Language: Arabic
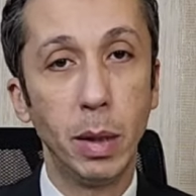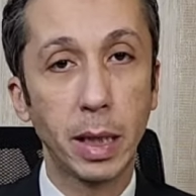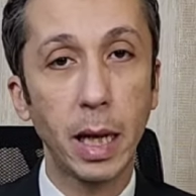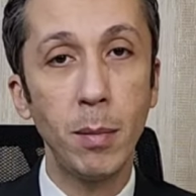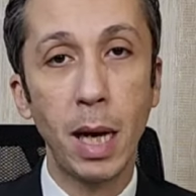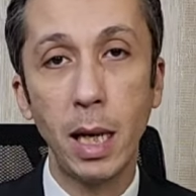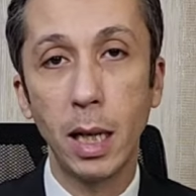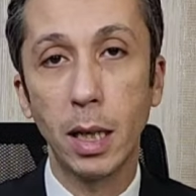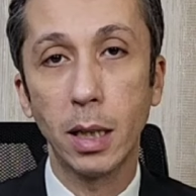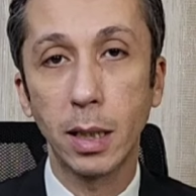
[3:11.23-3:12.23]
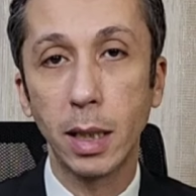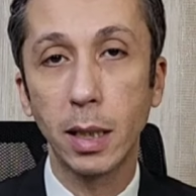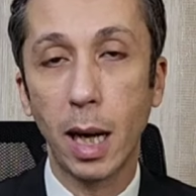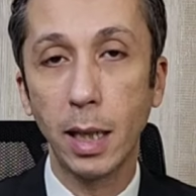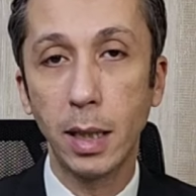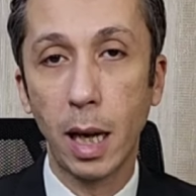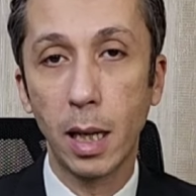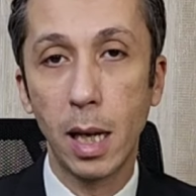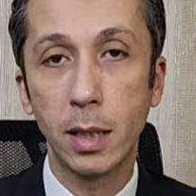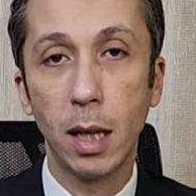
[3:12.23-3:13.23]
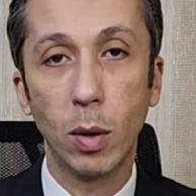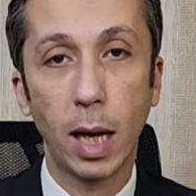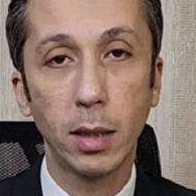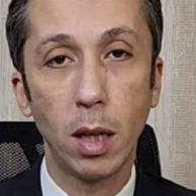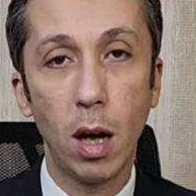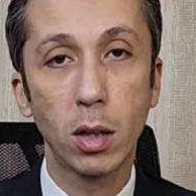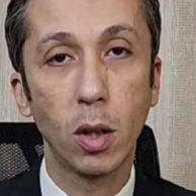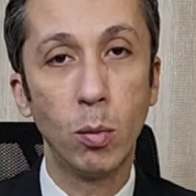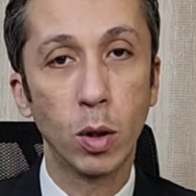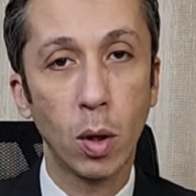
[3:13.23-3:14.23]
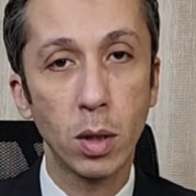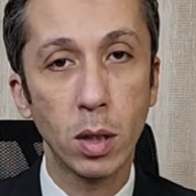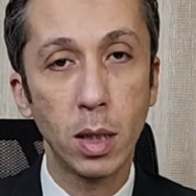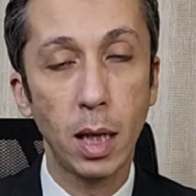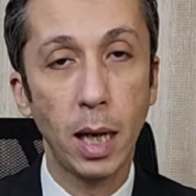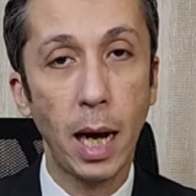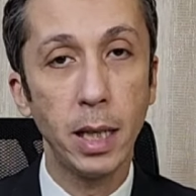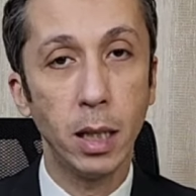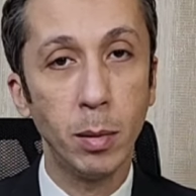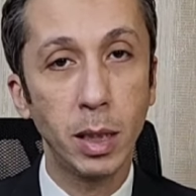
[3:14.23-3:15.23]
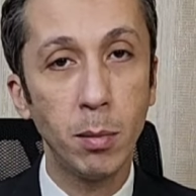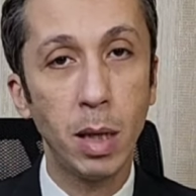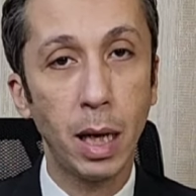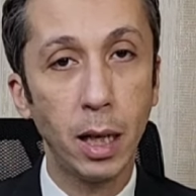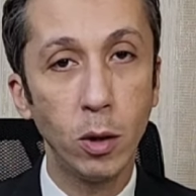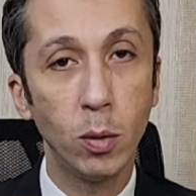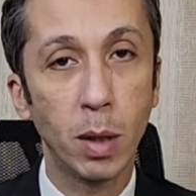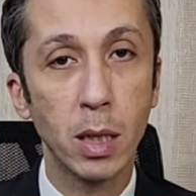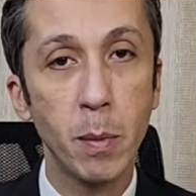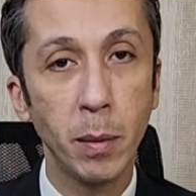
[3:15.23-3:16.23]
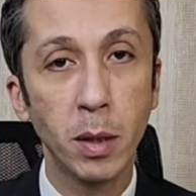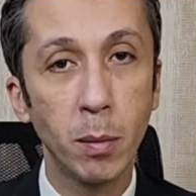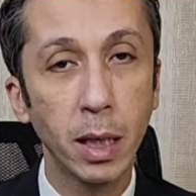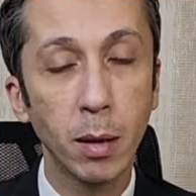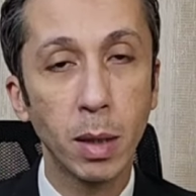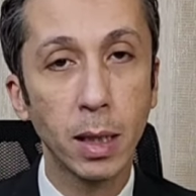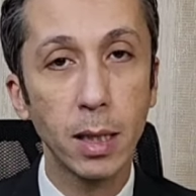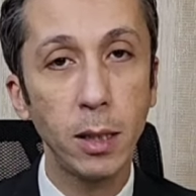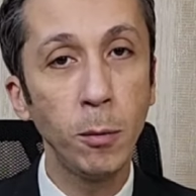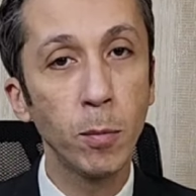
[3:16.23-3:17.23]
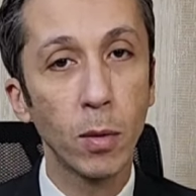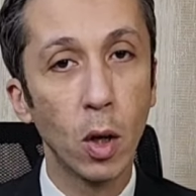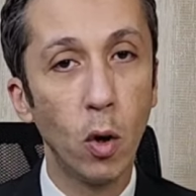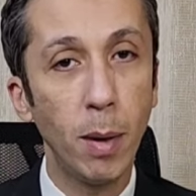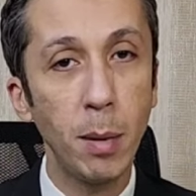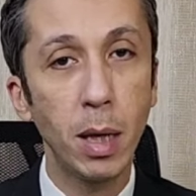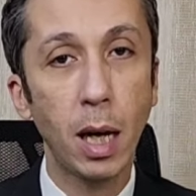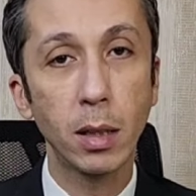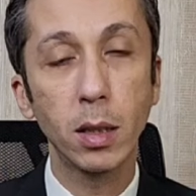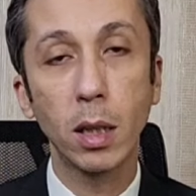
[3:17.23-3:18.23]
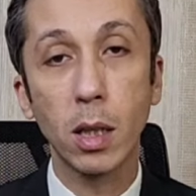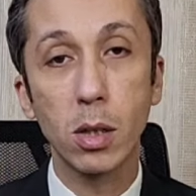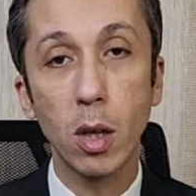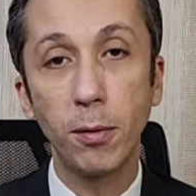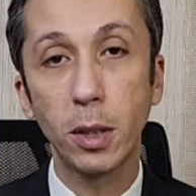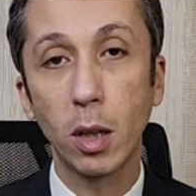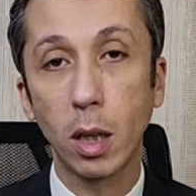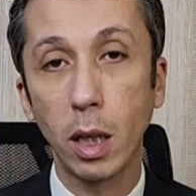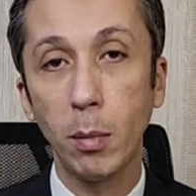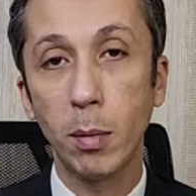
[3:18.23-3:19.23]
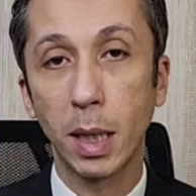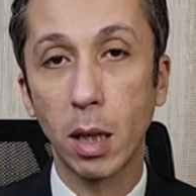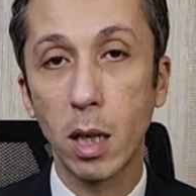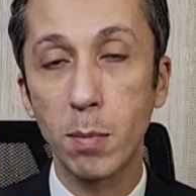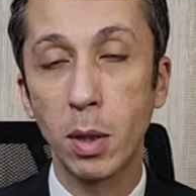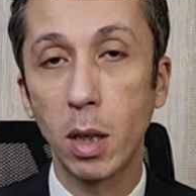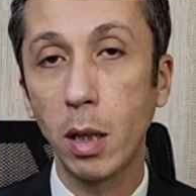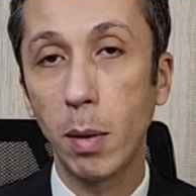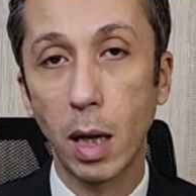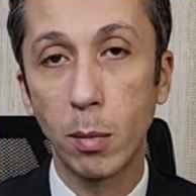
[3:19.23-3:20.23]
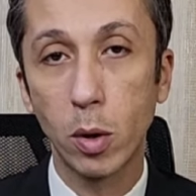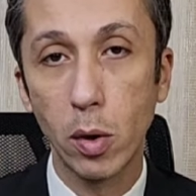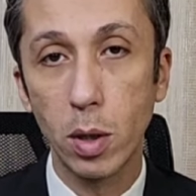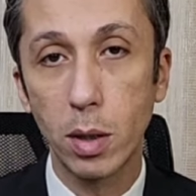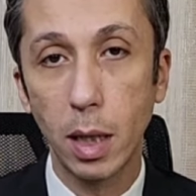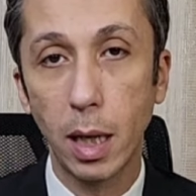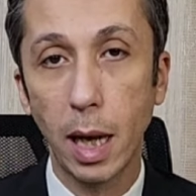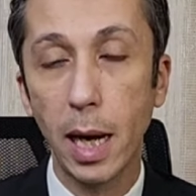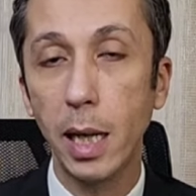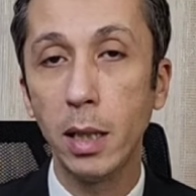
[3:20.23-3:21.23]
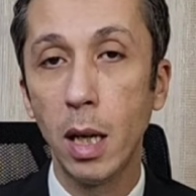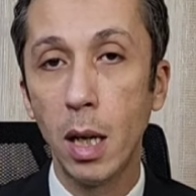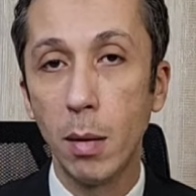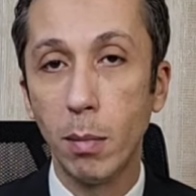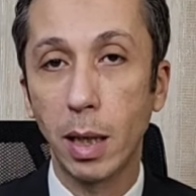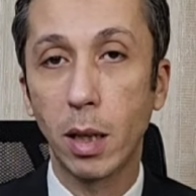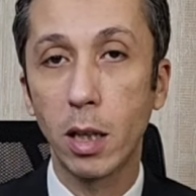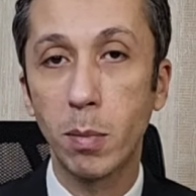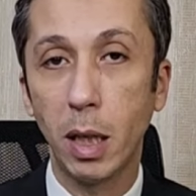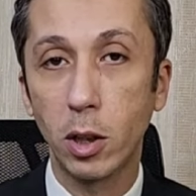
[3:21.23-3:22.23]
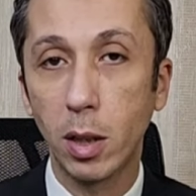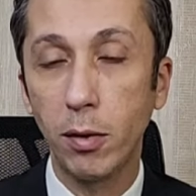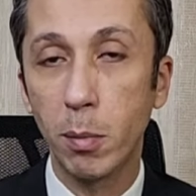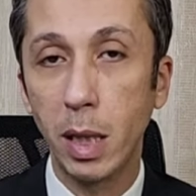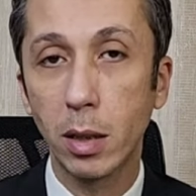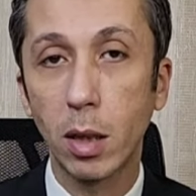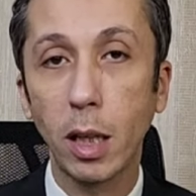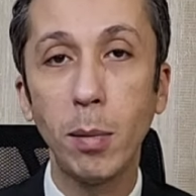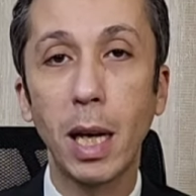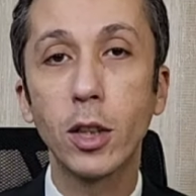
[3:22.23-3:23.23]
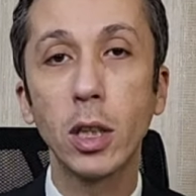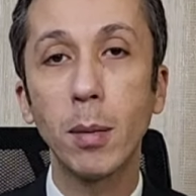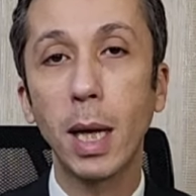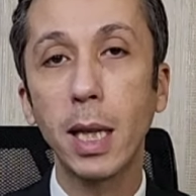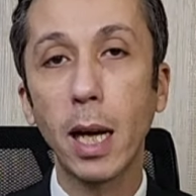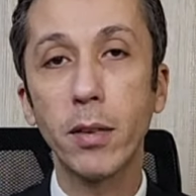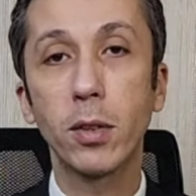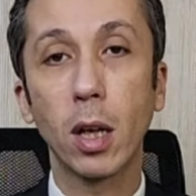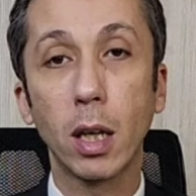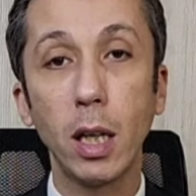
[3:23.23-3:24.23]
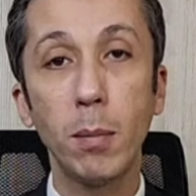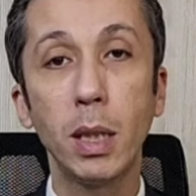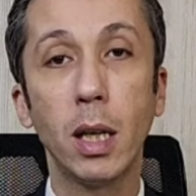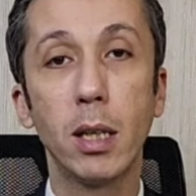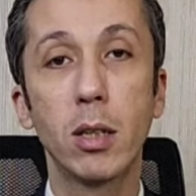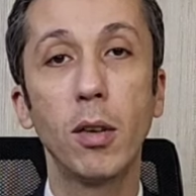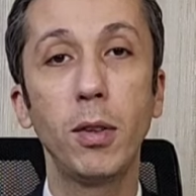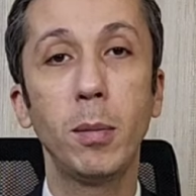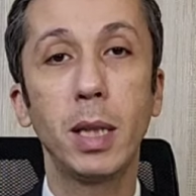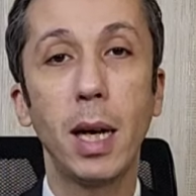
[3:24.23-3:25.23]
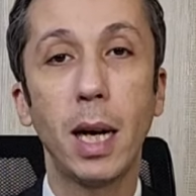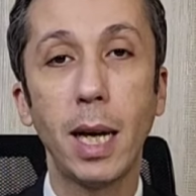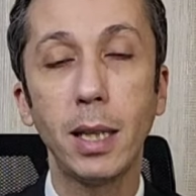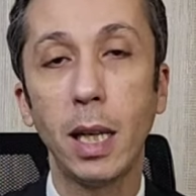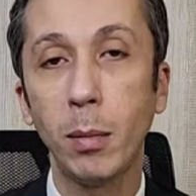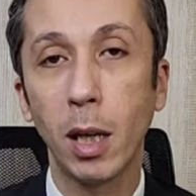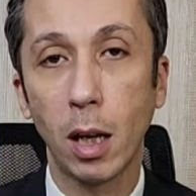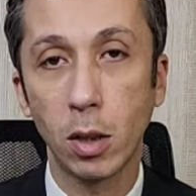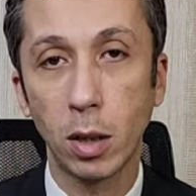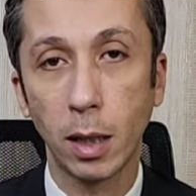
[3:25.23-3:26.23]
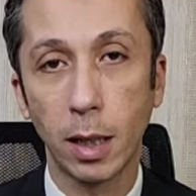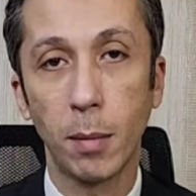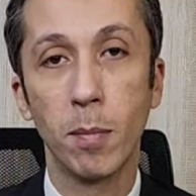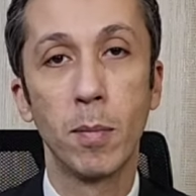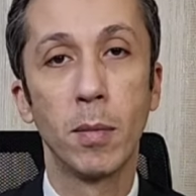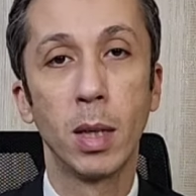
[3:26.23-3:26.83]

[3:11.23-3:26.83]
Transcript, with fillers: بنتكلم على نتيجه الحد الادنى والحد الاقصى ومتوسط سعر العائد اللي بيتم اعلانهم رسميا من البنك المركزي وبعمل لحضرتك الصافي التقريبي بعد خصم الضريبه على متوسط سعر العائد بعد خصم ال 20% الضريبه علشان تبقى انت عارف تقريبا الصافي بتاع العائد اللي هيجي لحضرتك كام